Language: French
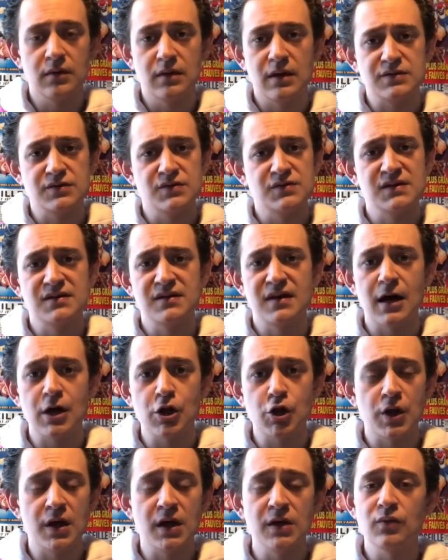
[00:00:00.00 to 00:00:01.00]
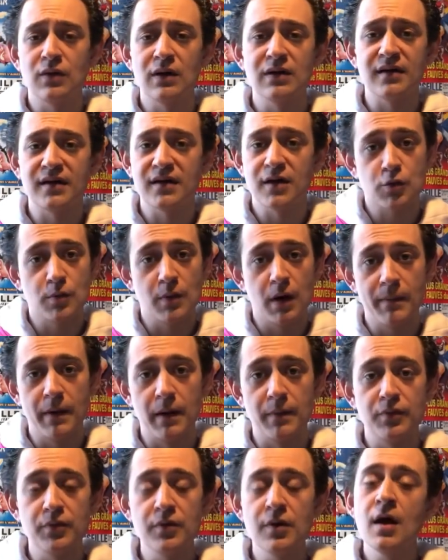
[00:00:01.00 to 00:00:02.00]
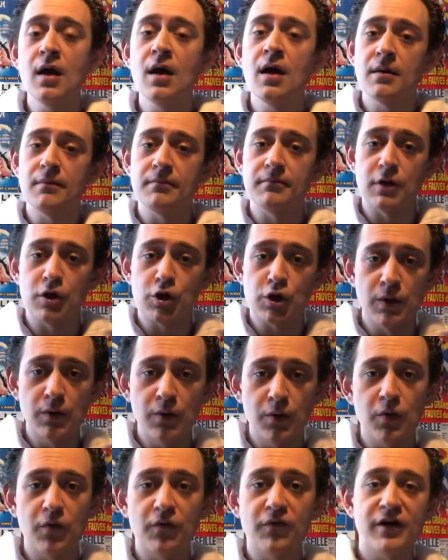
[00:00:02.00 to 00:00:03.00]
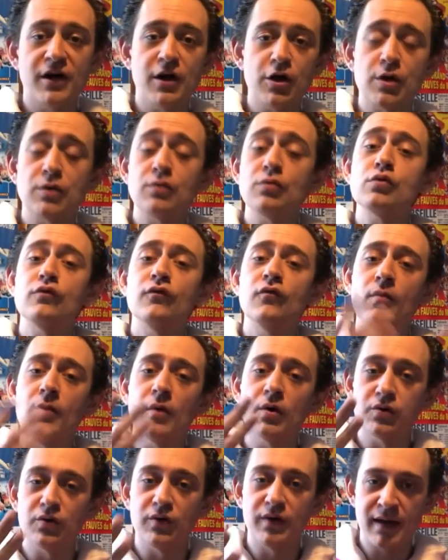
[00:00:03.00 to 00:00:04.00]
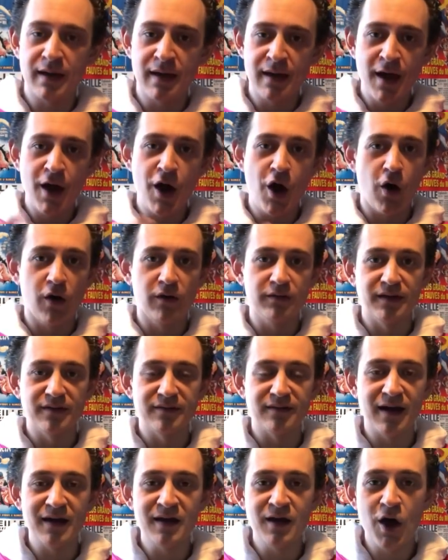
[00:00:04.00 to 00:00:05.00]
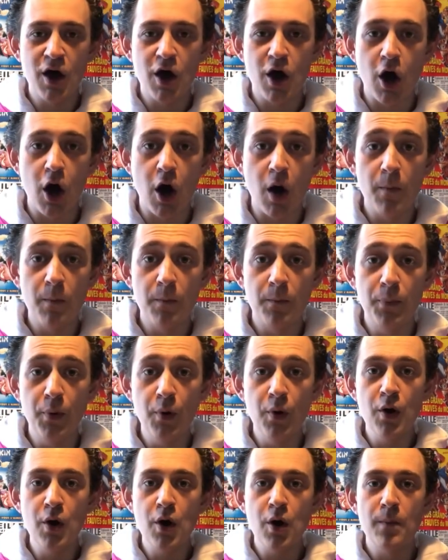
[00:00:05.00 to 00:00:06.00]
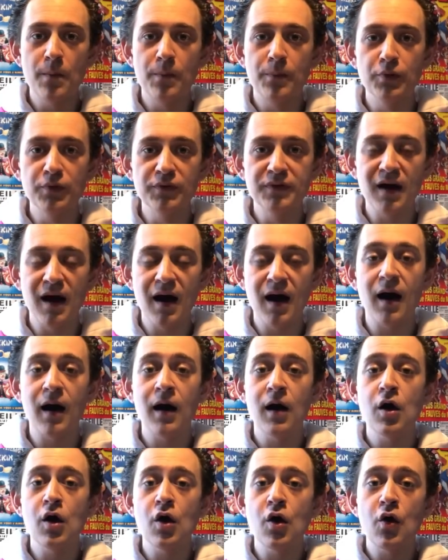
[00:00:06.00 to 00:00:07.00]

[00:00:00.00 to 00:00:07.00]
Est-ce que c'était Hachette ou Altaïa, je ne me rappelle plus. Mais j'ai le coffret, j'ai tout, je vous le montrerai en détail un peu plus tard.